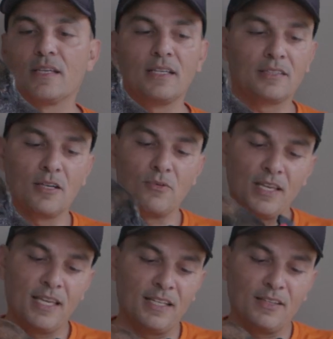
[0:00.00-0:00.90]
Então
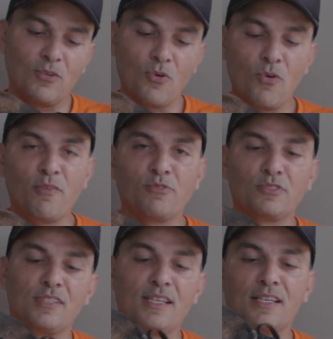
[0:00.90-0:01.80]
ele, com a
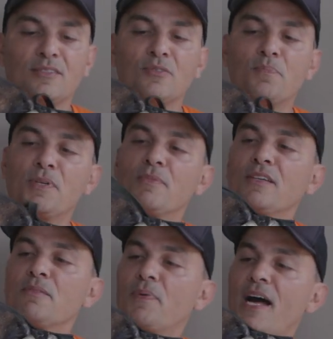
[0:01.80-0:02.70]
focinheira num
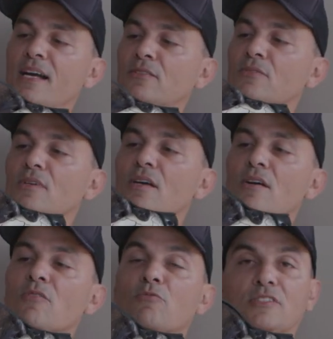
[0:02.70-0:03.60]
primeiro impacto,
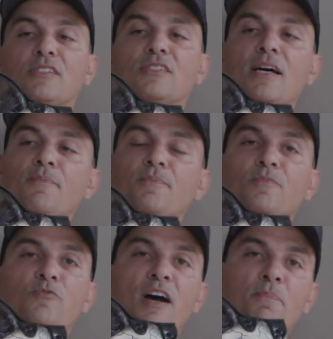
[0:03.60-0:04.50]
você já
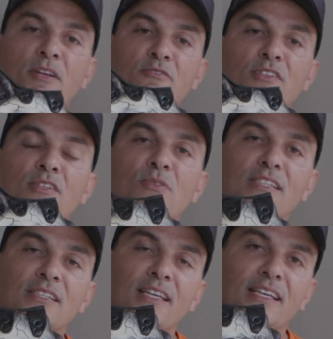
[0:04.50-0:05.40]
vai prevenir um
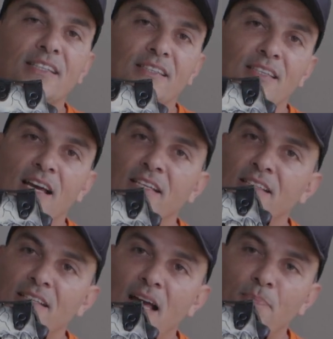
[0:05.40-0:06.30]
acidente. E
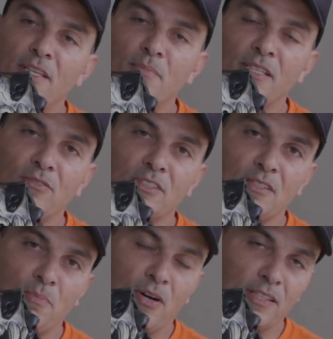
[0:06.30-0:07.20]
aí rapidamente
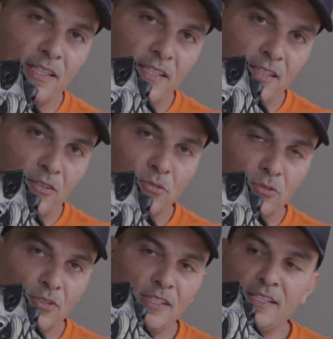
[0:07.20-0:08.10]
você bota o
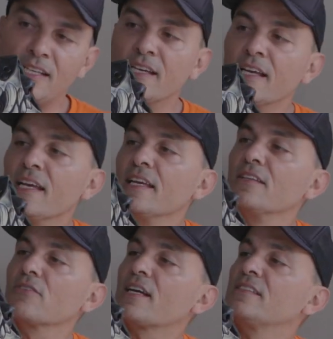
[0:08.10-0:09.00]
controle nele. E
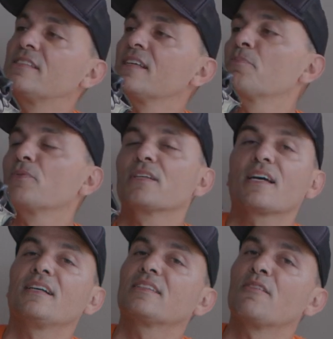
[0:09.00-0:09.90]
não quer dizer que porque
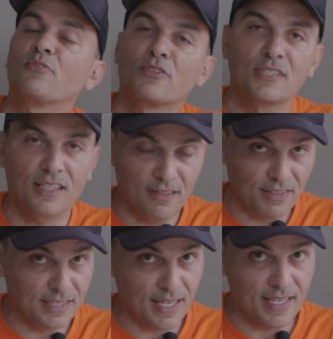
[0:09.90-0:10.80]
ela está frouxa que ela
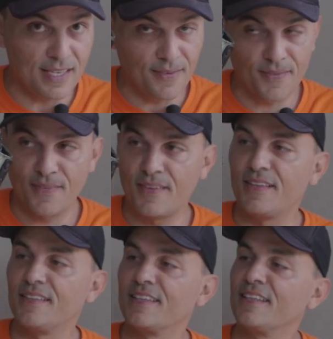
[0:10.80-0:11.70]
vai sair,
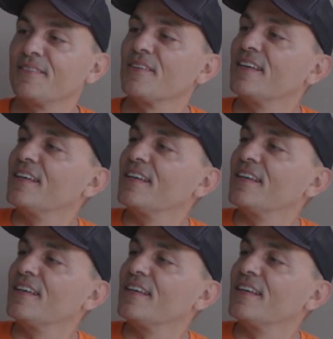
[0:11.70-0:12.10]
né?